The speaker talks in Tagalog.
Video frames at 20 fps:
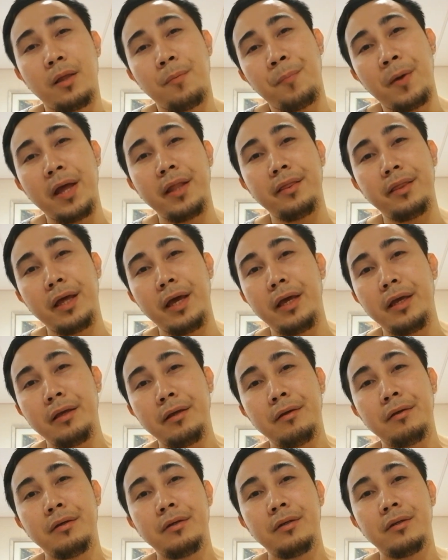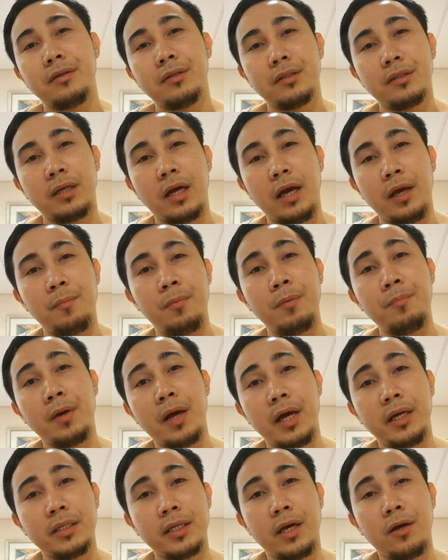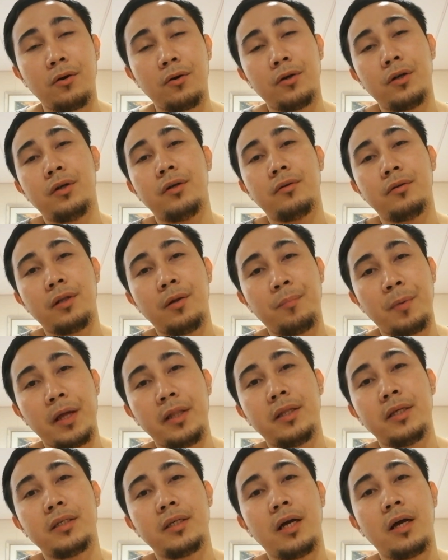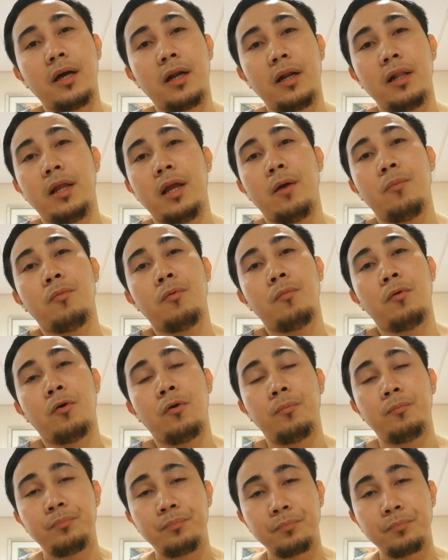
Depende sa ibibigay sa'yo or depende sa karelyebo mo.